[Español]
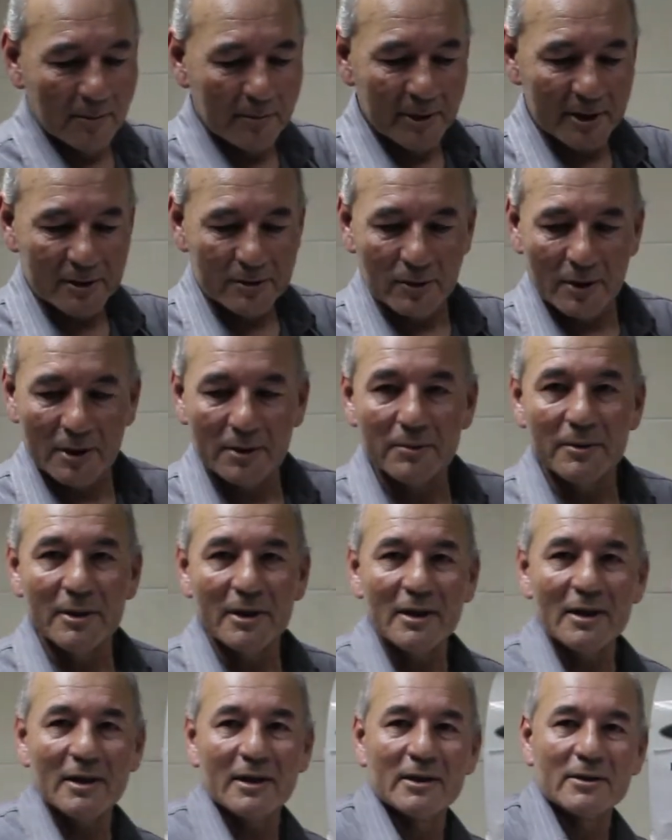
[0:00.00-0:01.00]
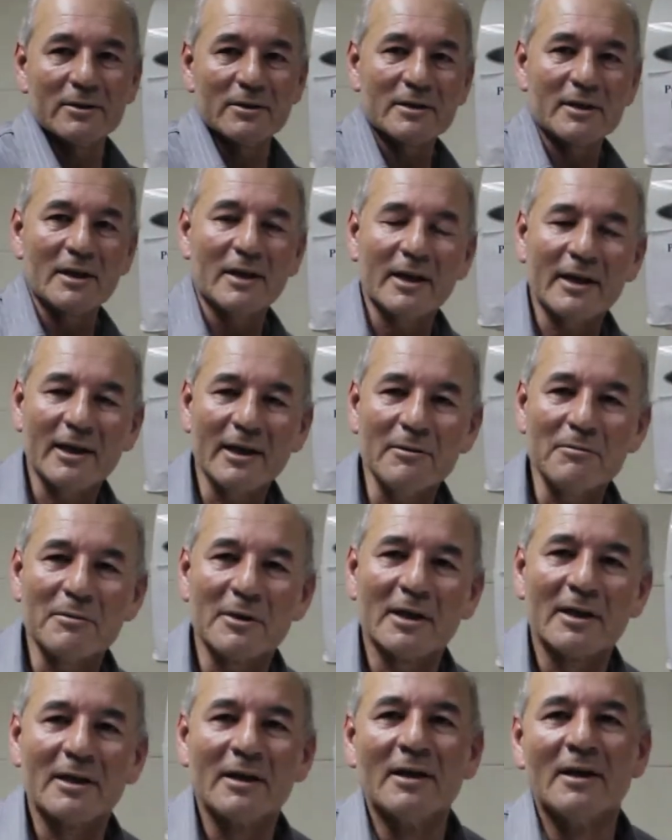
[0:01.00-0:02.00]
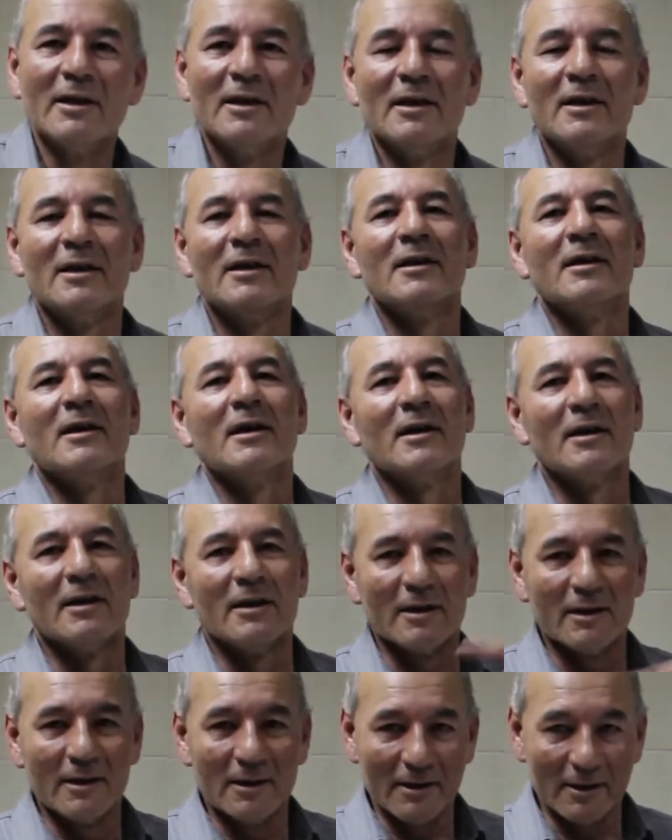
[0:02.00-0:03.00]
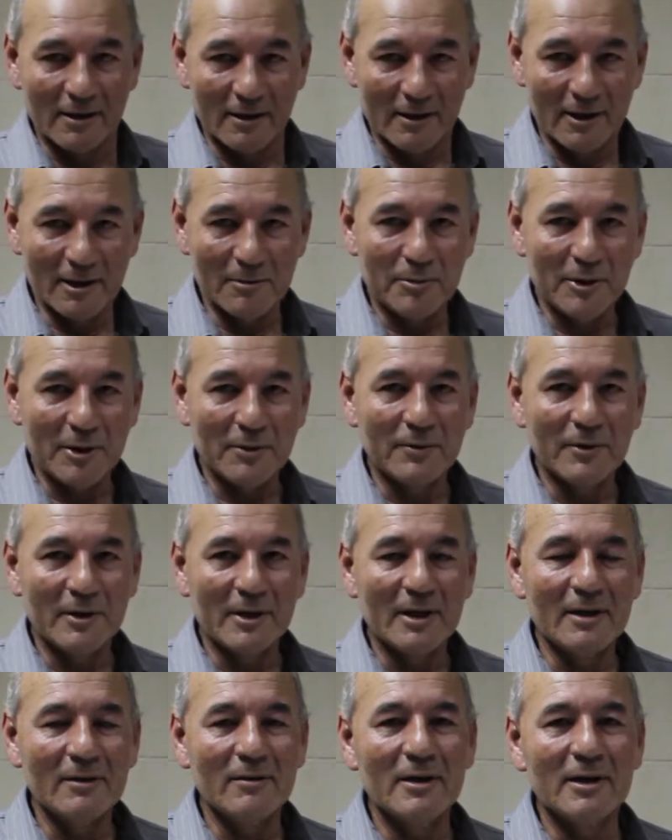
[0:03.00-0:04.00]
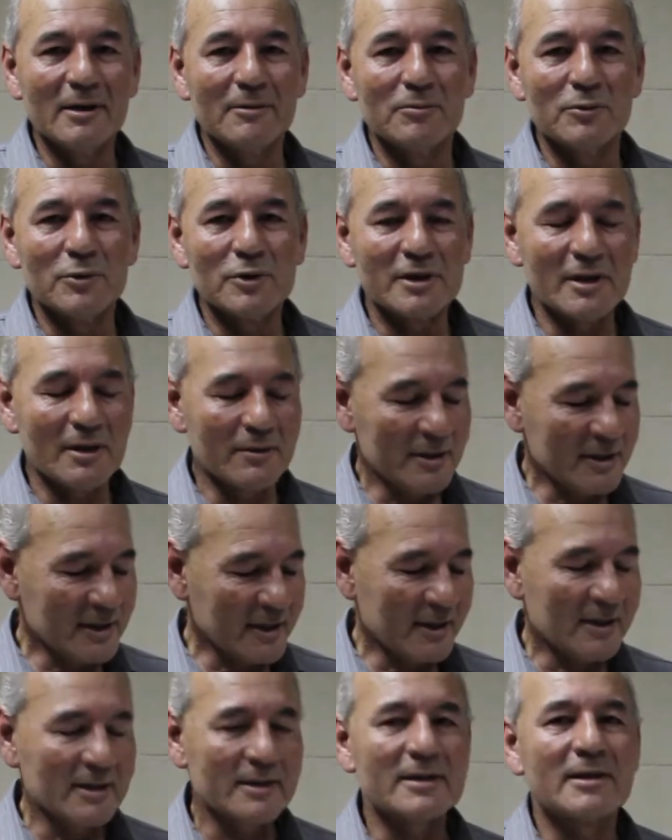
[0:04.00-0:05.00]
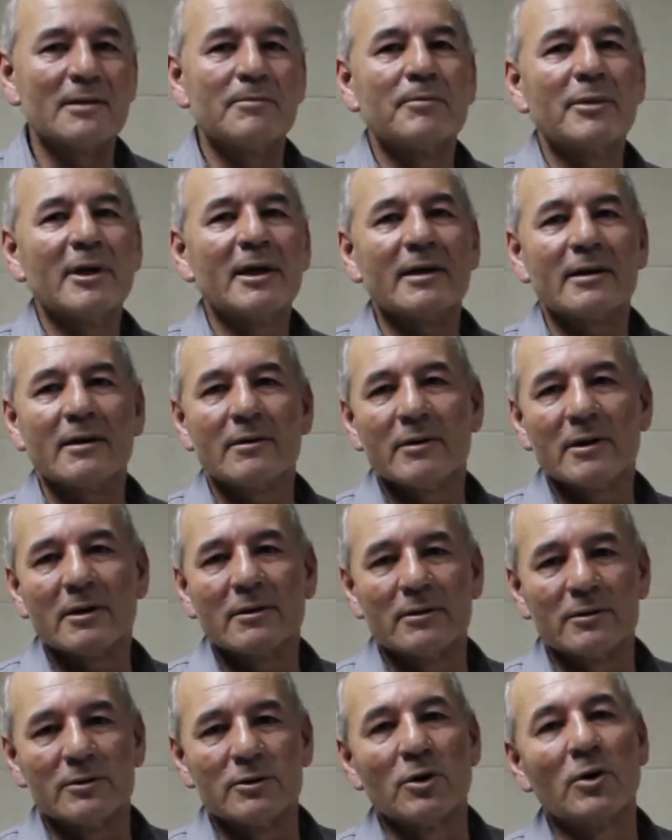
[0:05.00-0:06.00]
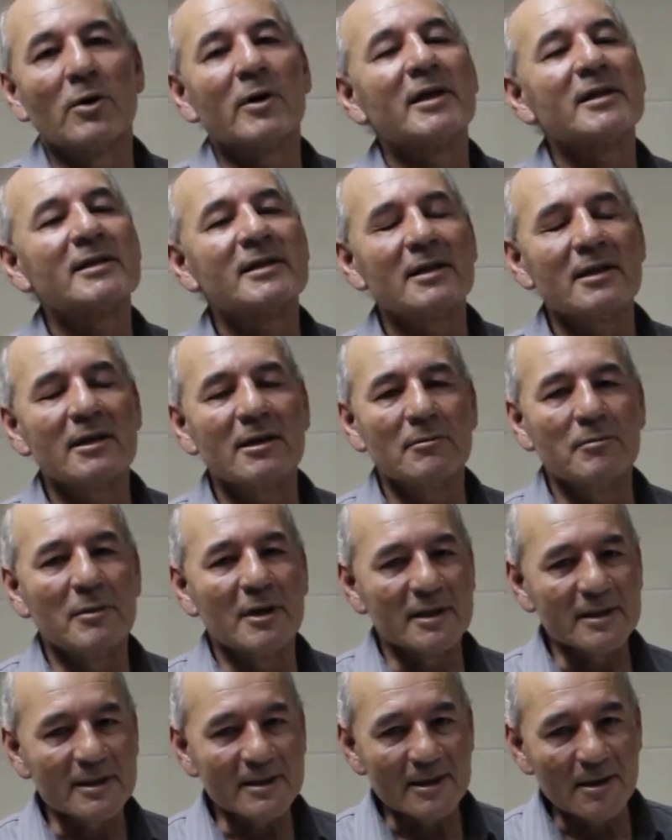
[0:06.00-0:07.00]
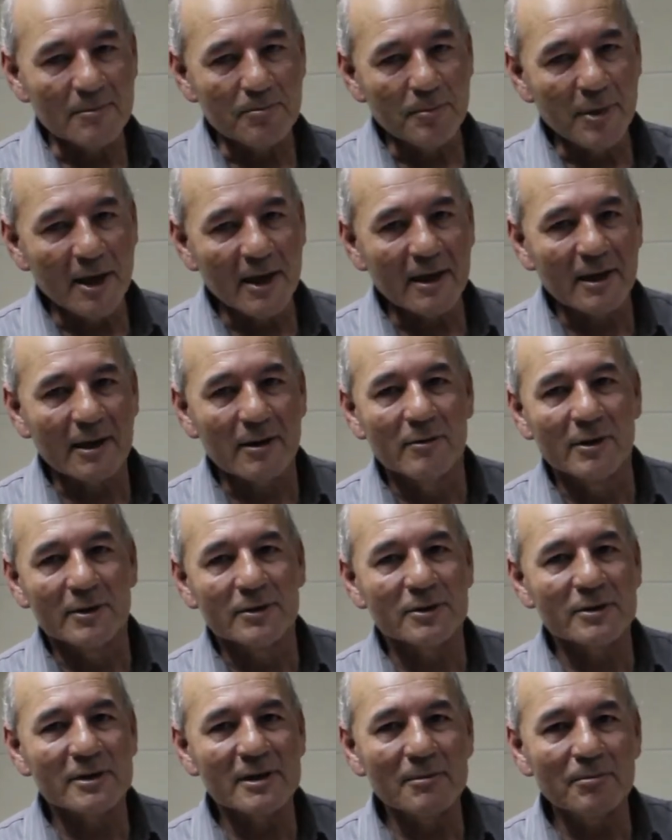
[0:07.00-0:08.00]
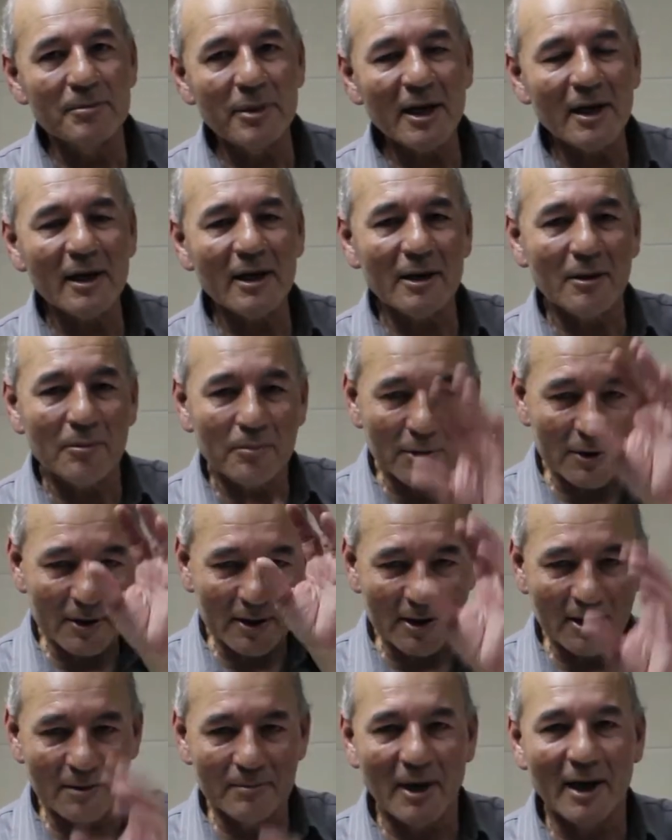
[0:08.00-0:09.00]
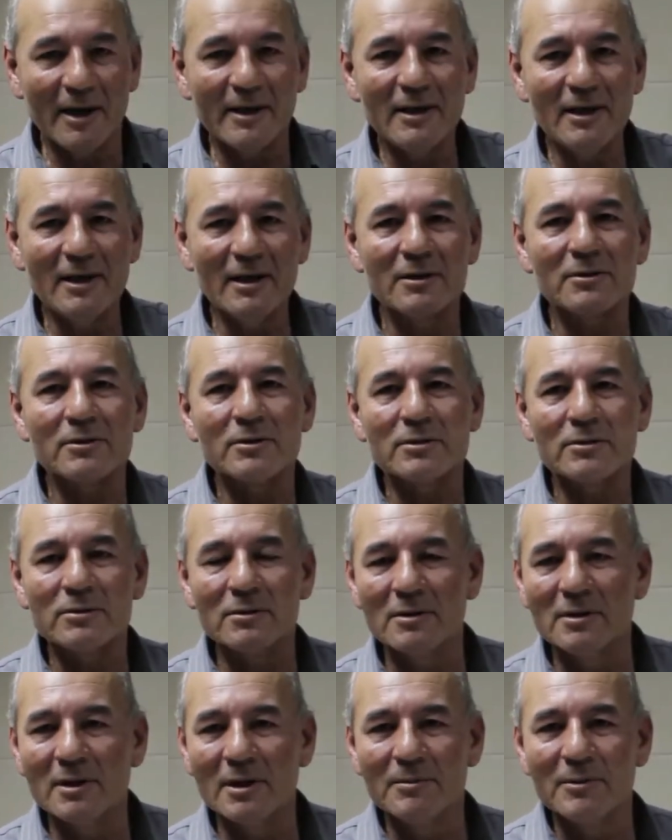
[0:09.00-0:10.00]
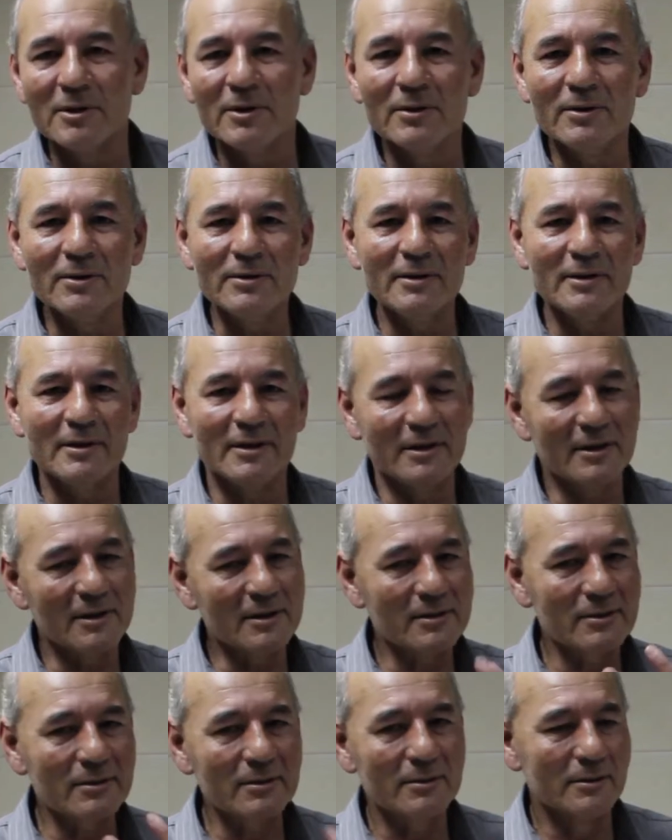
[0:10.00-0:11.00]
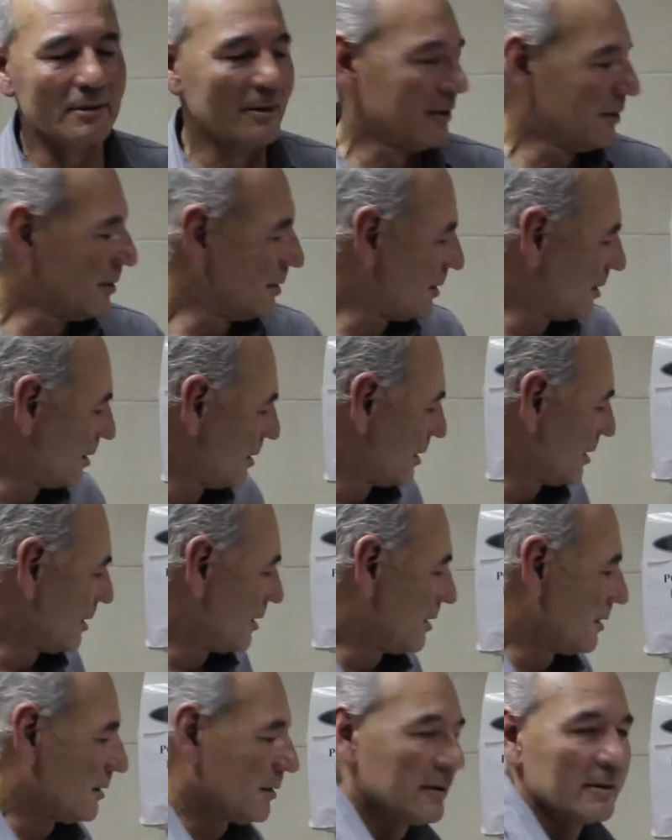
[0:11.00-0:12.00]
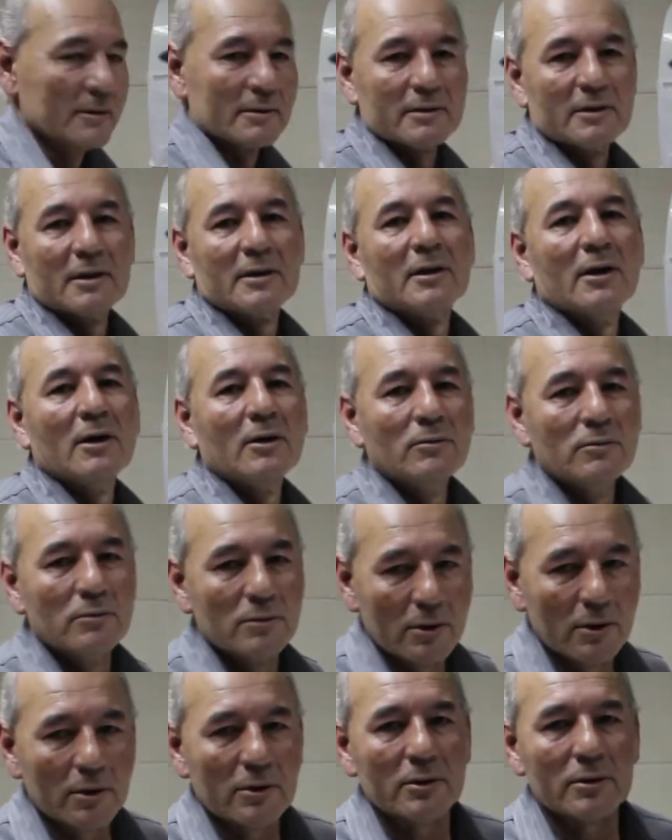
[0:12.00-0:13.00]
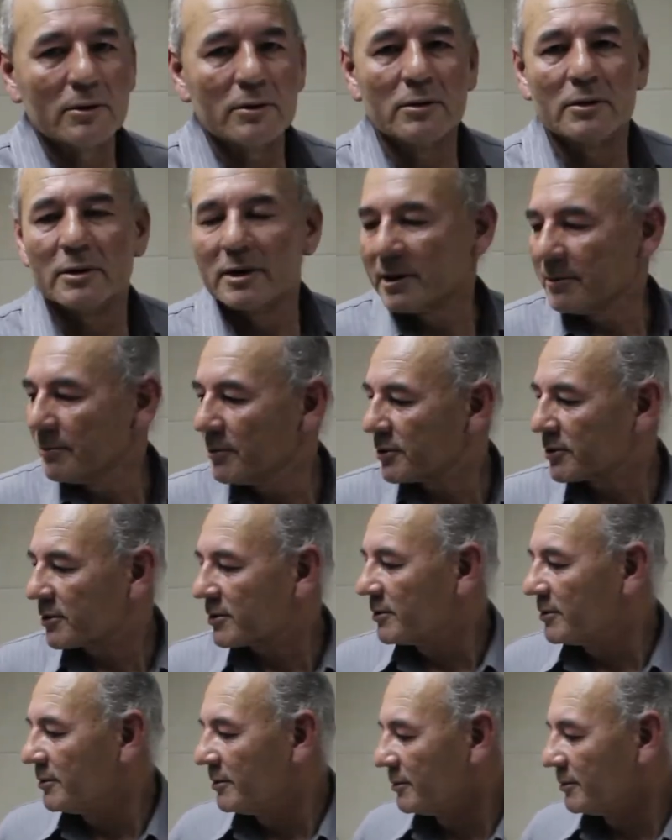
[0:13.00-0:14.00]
empezó a hervir y que no se les queme. Es preferible muchas veces que se pegue abajo, no que se queme, se pegue. Cuando se pega es porque el maíz largó todo el almidón y eso te da un locro cremoso